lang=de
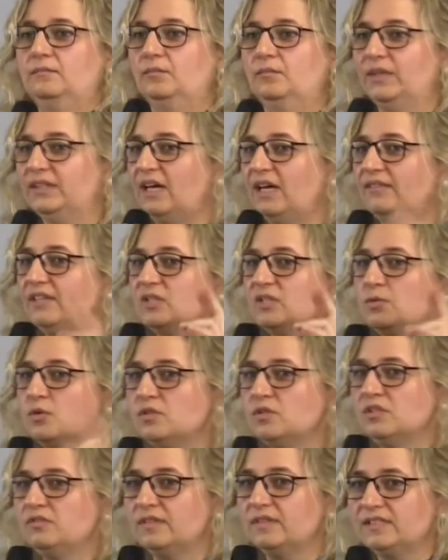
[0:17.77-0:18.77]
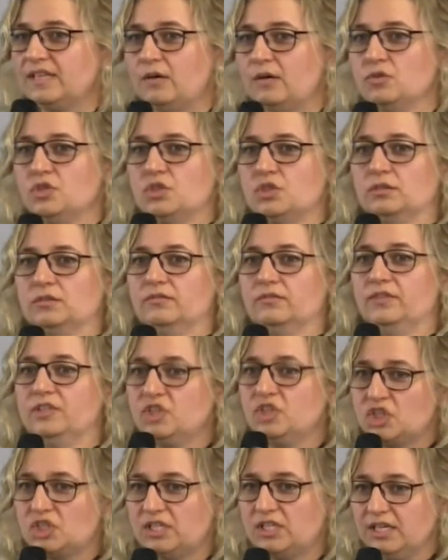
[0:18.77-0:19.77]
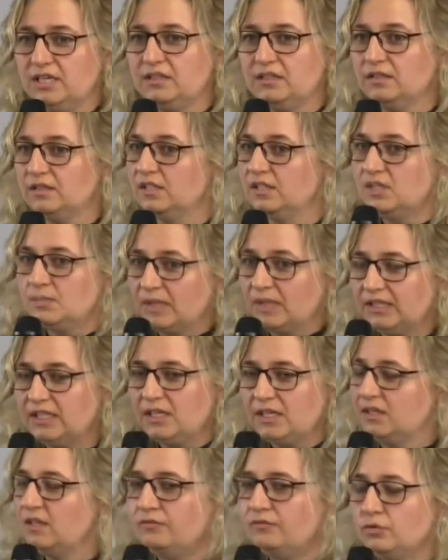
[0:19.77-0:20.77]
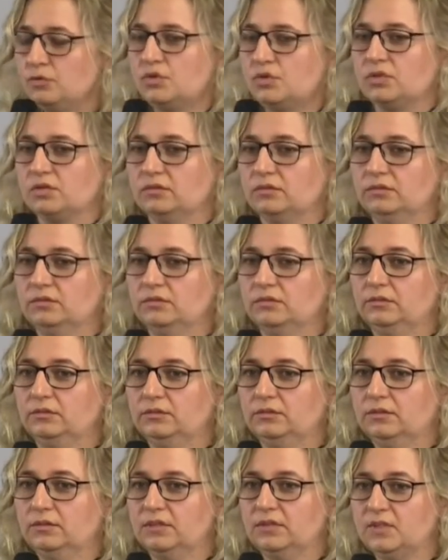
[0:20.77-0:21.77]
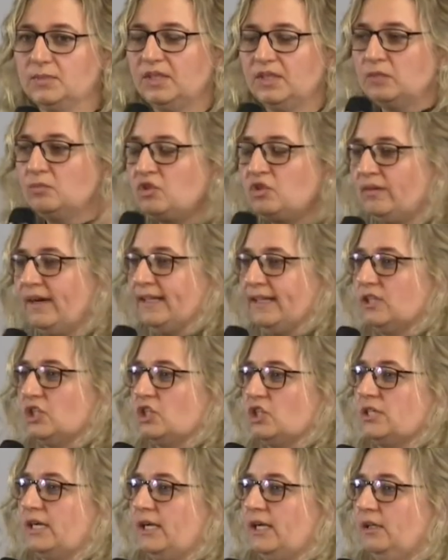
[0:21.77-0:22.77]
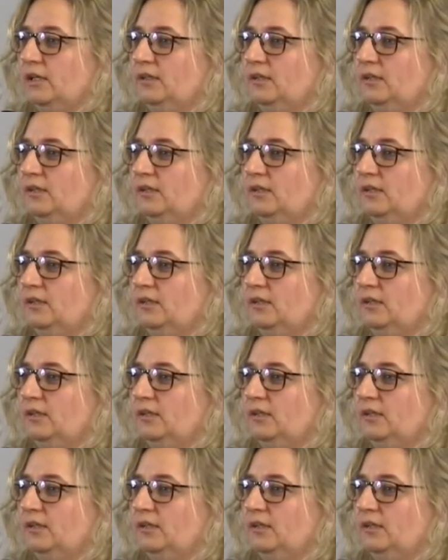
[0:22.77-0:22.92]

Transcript: Man darf das bloß nicht vertauschen. Wenn es stinkt, ist man nicht in der Wüste, ist man im Schweinestall.